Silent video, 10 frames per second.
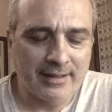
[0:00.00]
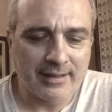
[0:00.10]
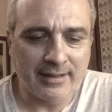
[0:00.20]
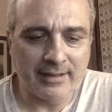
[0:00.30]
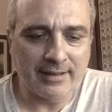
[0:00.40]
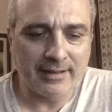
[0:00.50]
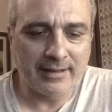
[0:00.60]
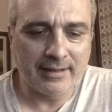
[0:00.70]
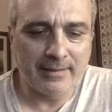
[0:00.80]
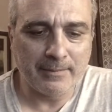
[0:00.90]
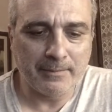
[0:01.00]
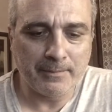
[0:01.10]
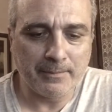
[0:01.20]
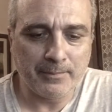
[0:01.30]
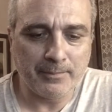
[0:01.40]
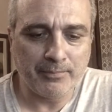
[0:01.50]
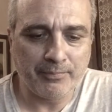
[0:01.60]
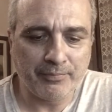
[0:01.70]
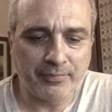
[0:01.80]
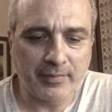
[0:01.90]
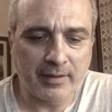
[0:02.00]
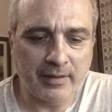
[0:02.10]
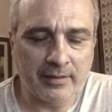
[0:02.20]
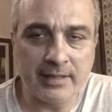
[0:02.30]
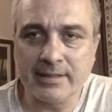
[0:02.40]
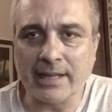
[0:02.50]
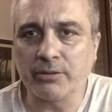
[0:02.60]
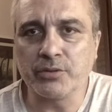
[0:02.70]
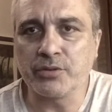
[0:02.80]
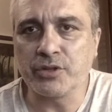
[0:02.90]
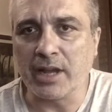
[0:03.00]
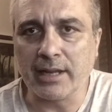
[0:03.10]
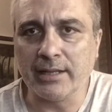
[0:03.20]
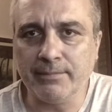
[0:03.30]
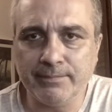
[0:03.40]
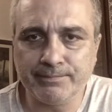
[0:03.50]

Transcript: ehm, di stato sociale.